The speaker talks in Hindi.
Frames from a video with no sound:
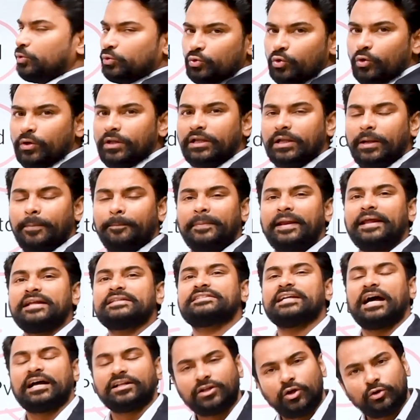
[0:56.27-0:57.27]
थोड़े कंप्लाइंस
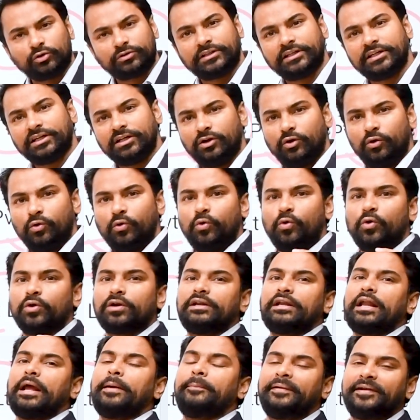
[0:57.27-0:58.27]
ज़्यादा होते हैं और
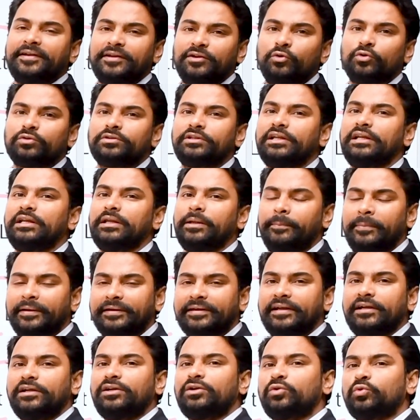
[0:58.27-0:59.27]
लाइबिलिटी होती है
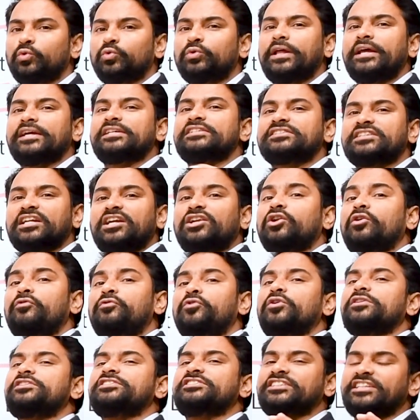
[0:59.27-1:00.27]
लिमिटेड टू द एक्सटेंट ऑफ
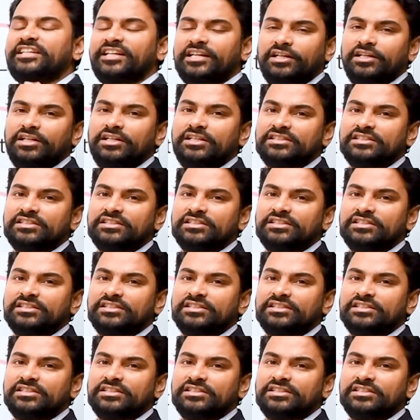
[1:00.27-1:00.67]
योर शेयर